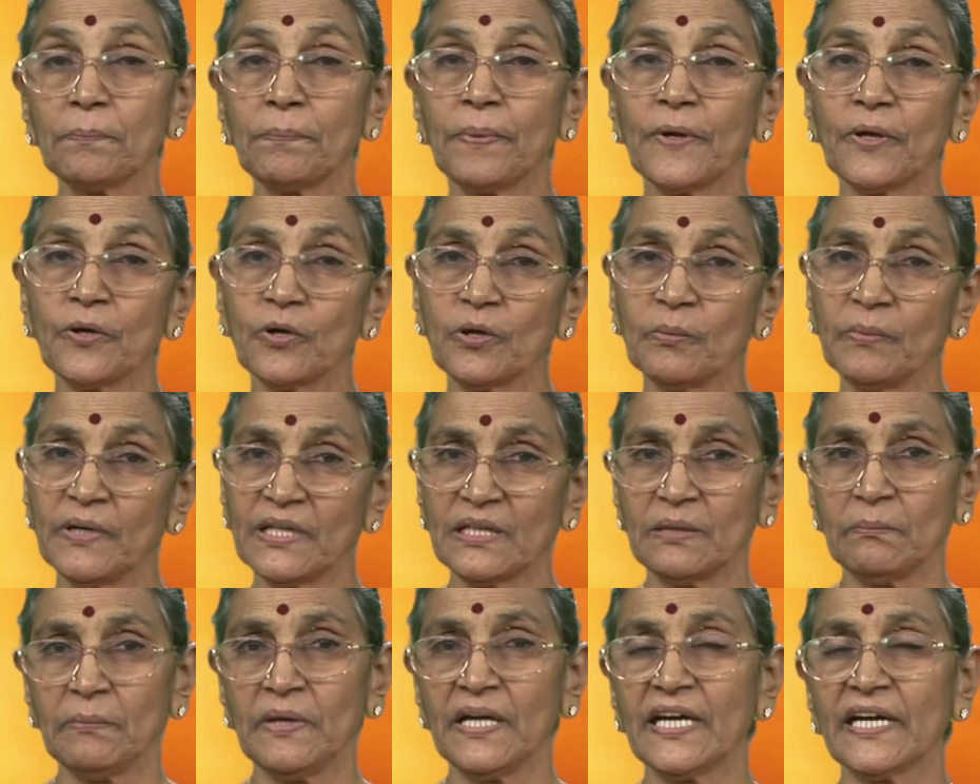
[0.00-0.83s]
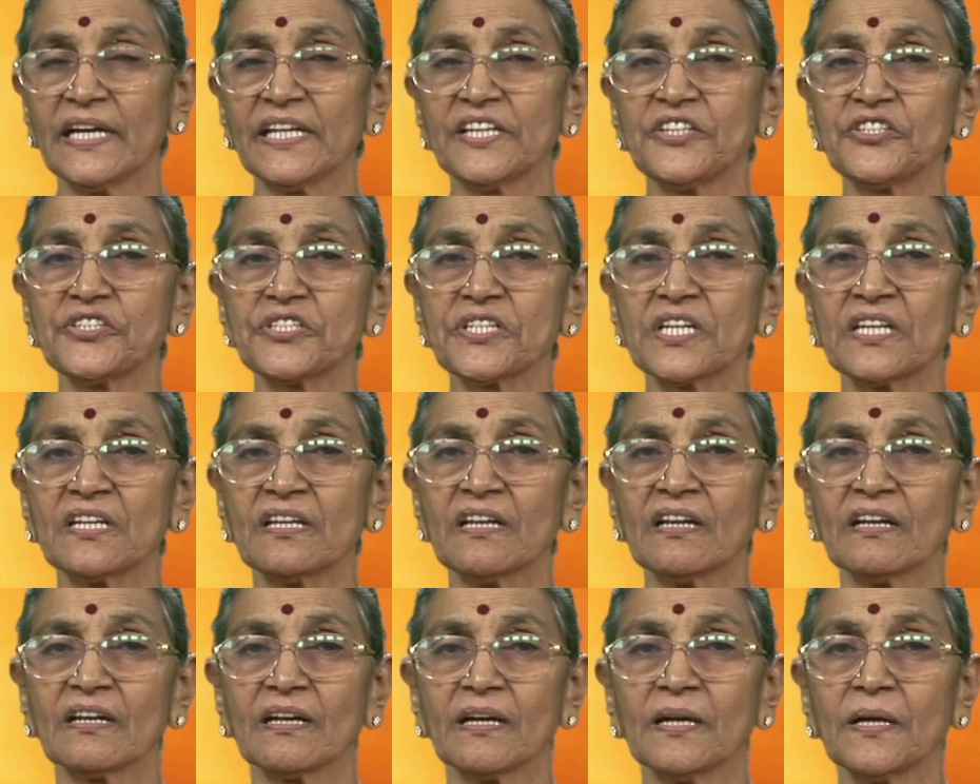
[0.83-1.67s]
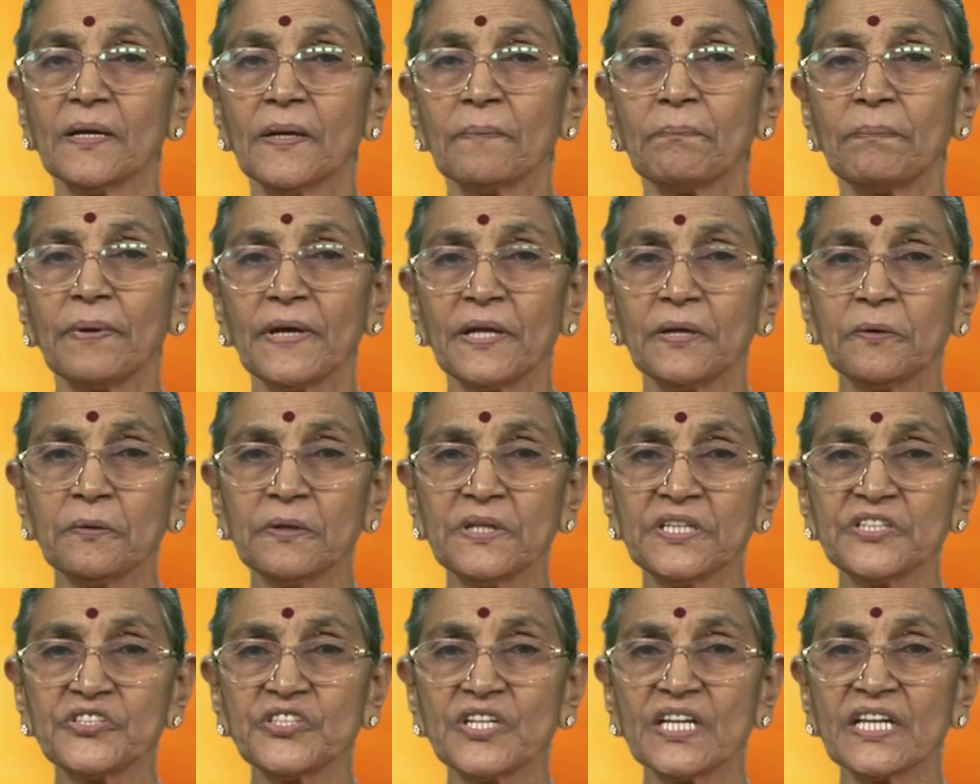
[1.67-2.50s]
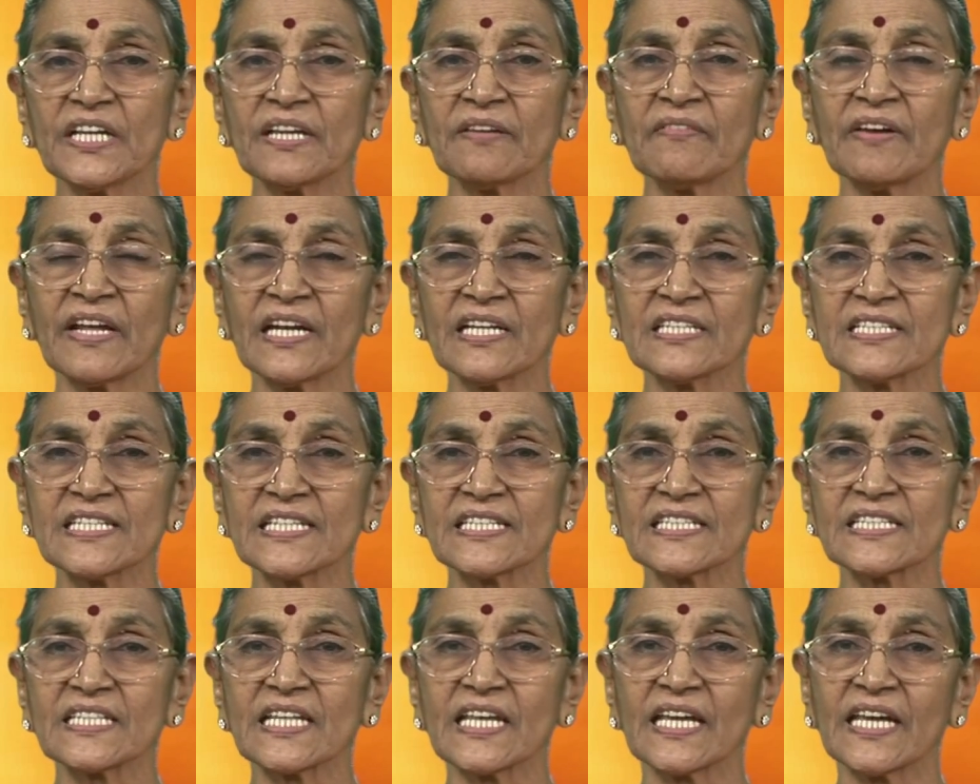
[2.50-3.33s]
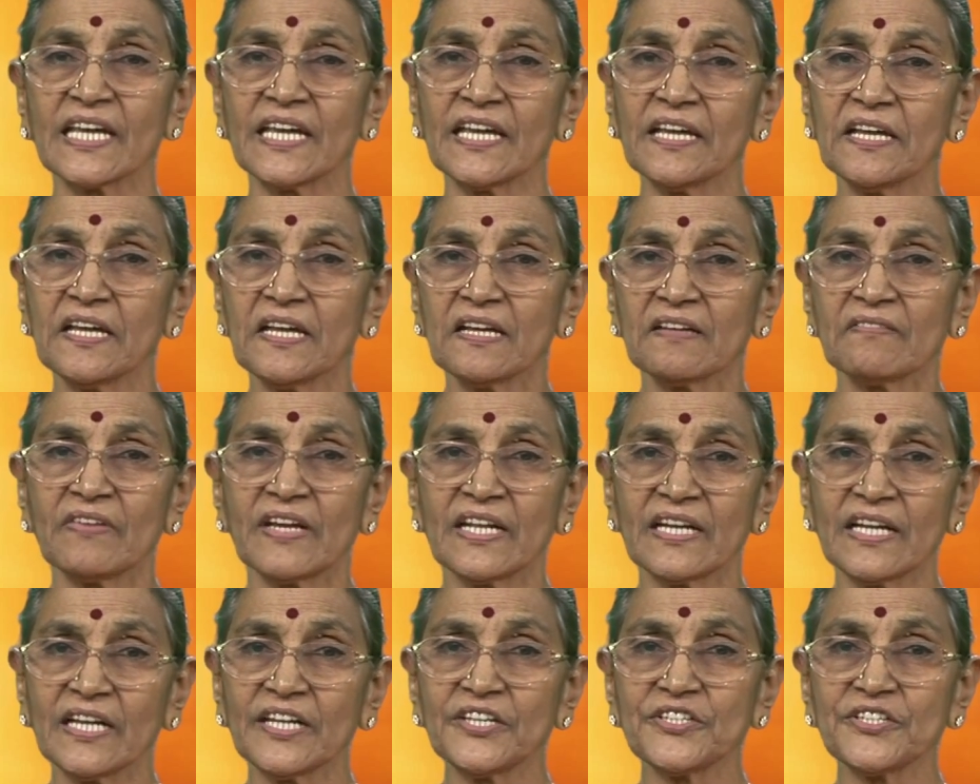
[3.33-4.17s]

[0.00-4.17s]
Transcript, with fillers: పెరుగు మీద మీగడ ఇష్టంట పెరుగుని చిలికి వెన్న చేస్తే వెన్న